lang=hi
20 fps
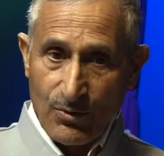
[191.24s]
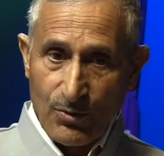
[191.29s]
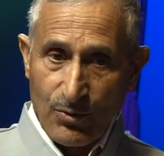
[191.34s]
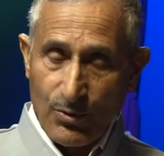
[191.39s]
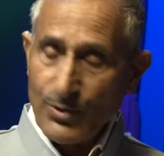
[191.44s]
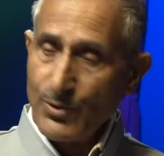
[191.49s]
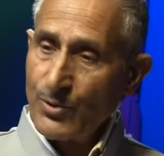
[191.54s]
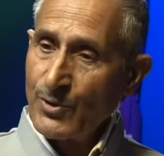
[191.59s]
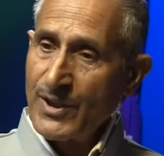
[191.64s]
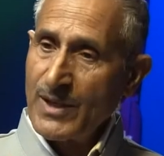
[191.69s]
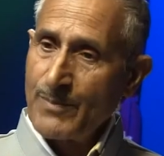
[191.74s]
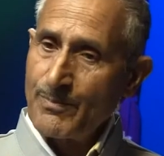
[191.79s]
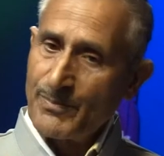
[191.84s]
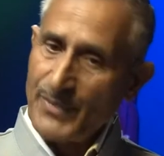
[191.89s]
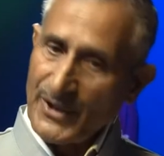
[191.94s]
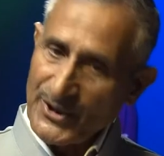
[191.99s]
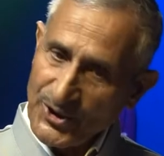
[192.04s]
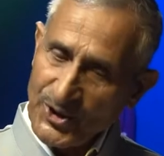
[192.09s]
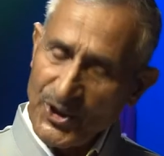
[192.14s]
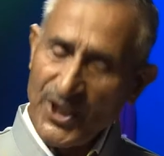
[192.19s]
उन्होंने
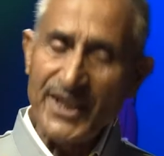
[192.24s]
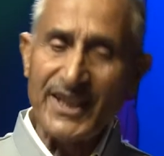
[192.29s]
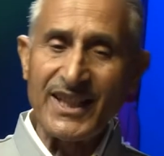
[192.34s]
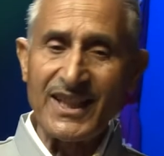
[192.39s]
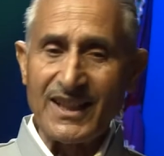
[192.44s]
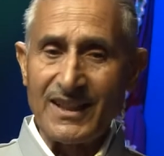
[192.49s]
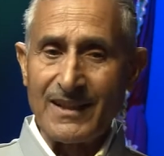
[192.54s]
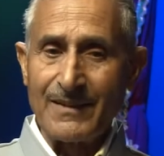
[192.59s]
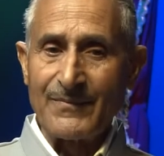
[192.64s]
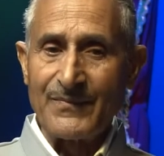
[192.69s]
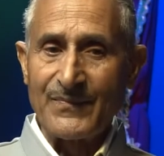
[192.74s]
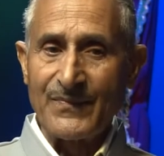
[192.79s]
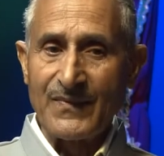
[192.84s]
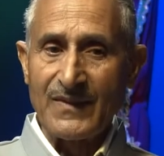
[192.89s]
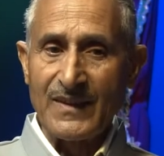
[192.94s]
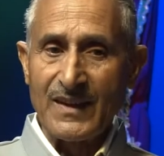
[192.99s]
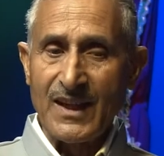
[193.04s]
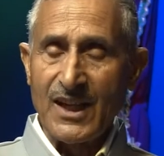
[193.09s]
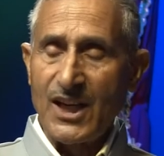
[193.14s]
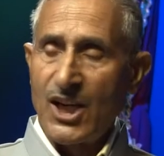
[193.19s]
पत्थर के
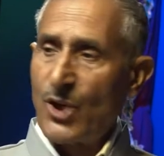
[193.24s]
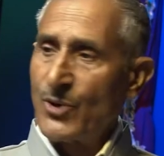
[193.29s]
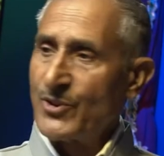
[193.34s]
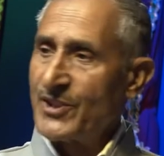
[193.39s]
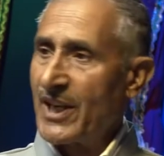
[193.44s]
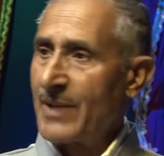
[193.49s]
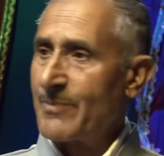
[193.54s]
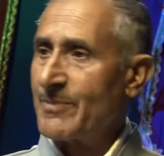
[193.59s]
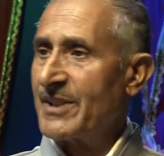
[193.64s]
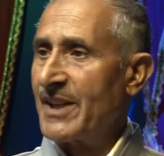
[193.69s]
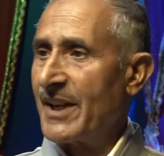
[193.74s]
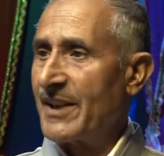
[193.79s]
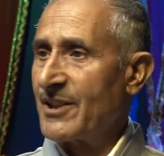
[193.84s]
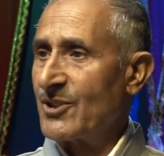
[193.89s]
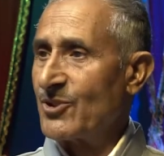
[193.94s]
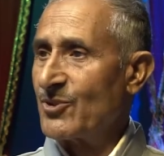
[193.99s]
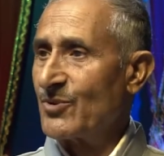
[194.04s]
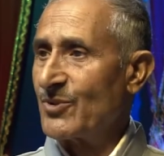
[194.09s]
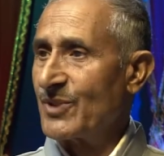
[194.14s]
औजार बनाने शुरू